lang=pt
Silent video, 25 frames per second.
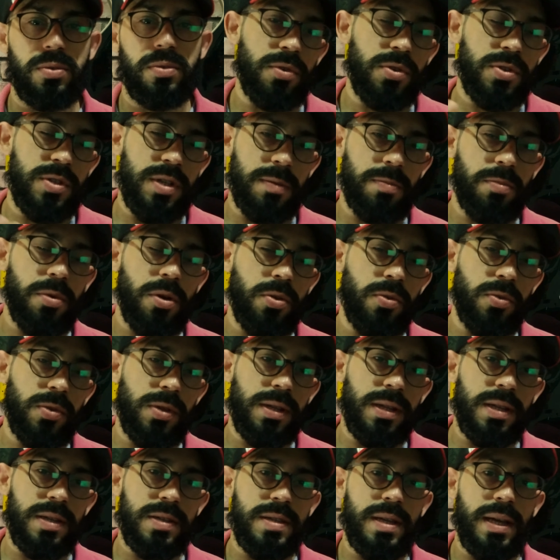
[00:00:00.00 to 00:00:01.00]
Você pode
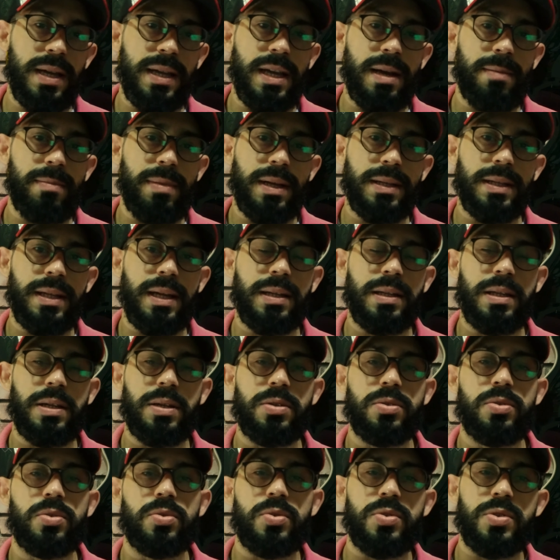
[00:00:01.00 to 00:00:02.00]
utilizar a batata
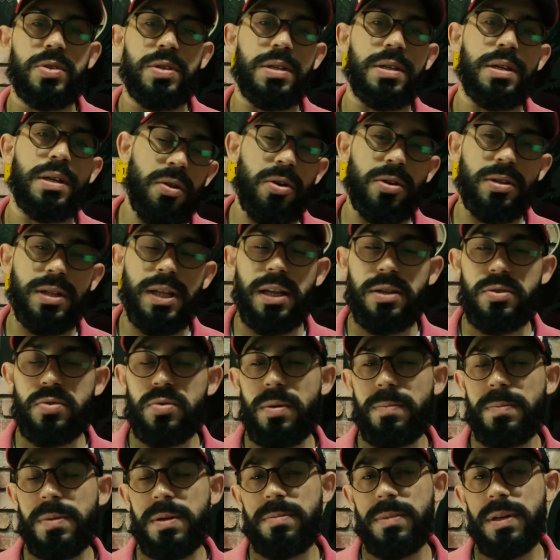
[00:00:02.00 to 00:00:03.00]
doce logo na
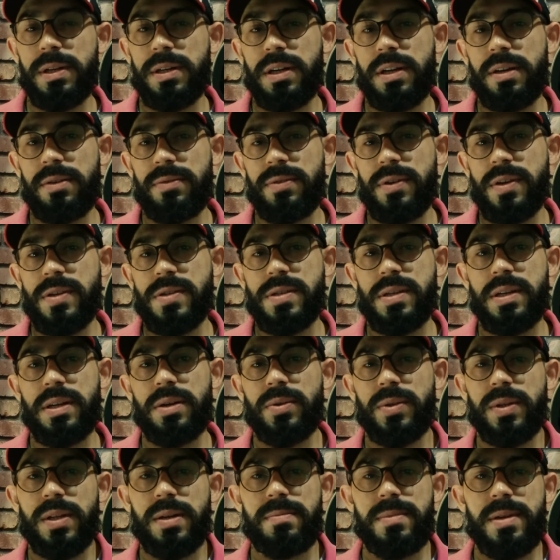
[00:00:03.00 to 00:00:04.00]
sua primeira
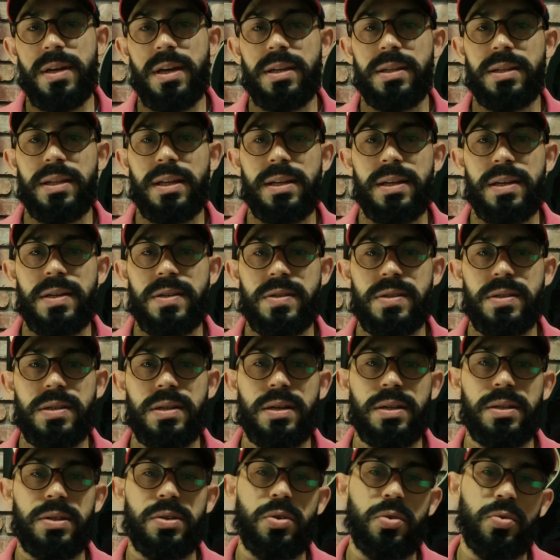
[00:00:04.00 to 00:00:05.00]
refeição, também é
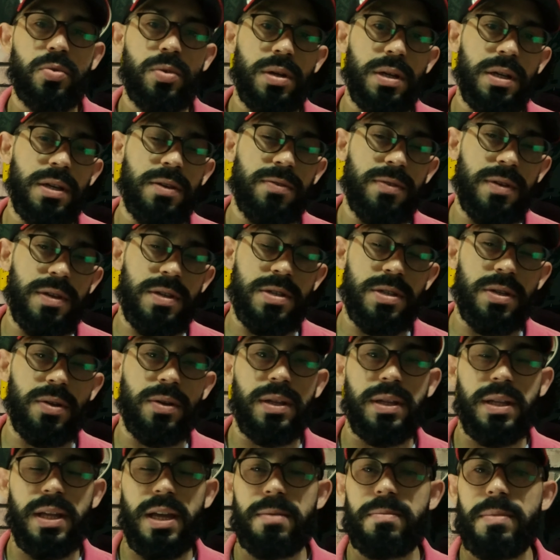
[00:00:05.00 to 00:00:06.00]
interessante, ou numa refeição
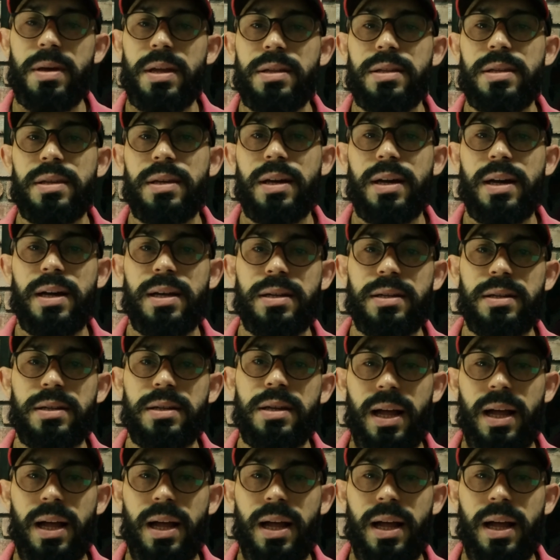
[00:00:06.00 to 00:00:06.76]
intermediária,